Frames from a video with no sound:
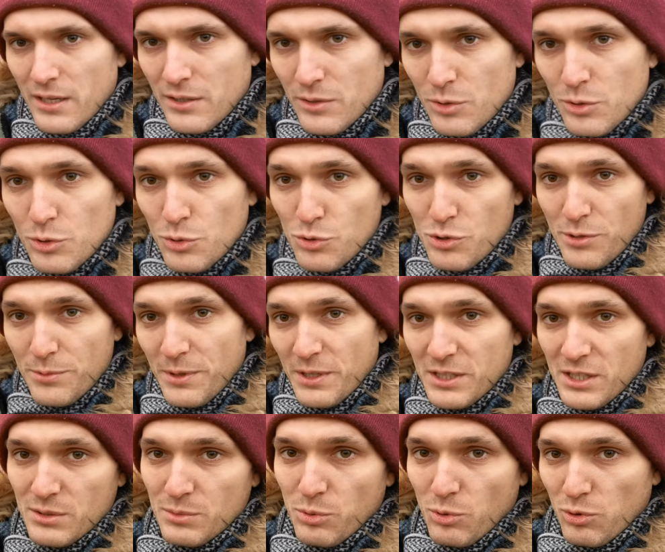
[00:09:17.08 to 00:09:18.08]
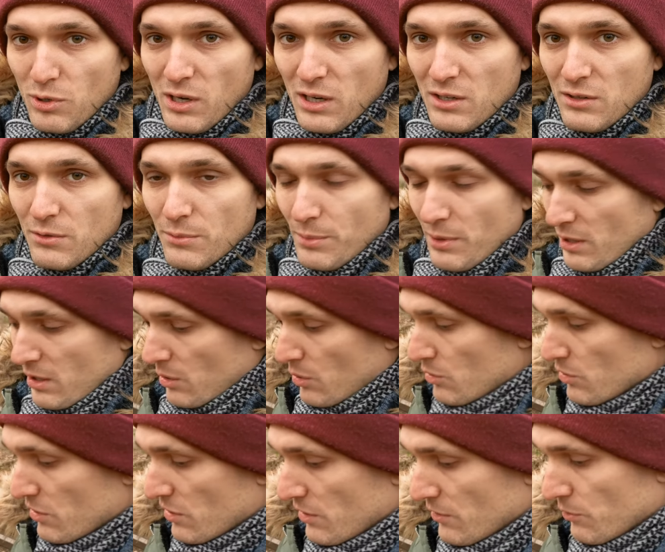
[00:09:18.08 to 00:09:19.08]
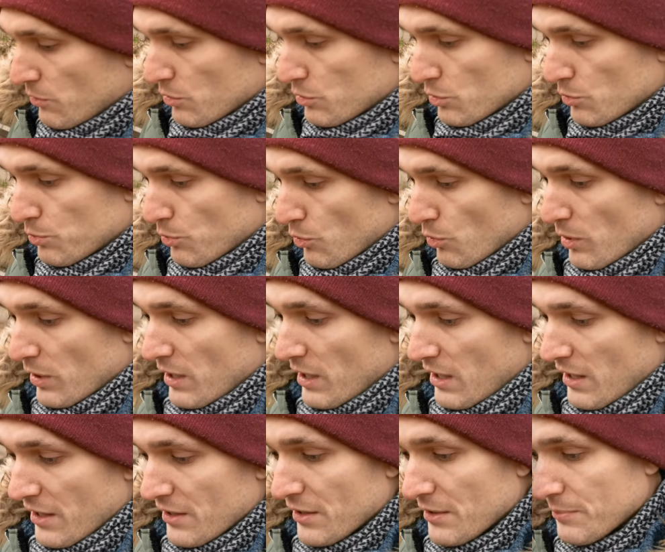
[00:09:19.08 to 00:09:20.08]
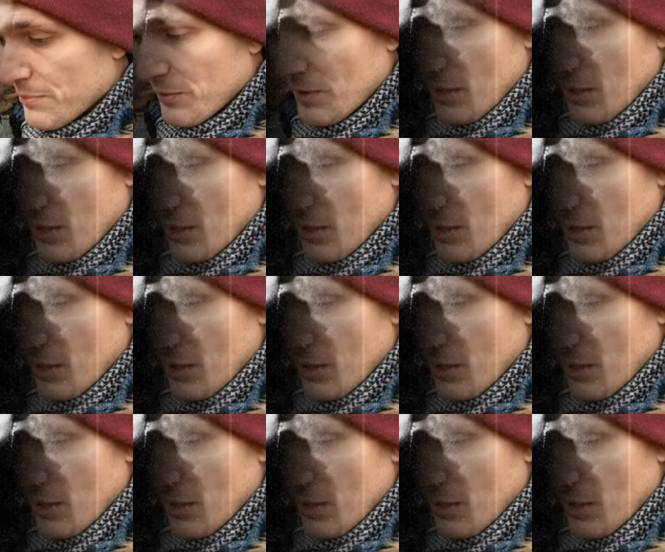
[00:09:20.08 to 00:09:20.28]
Ну и тут же вместе с Булгаковым похоронена его супруга Елена,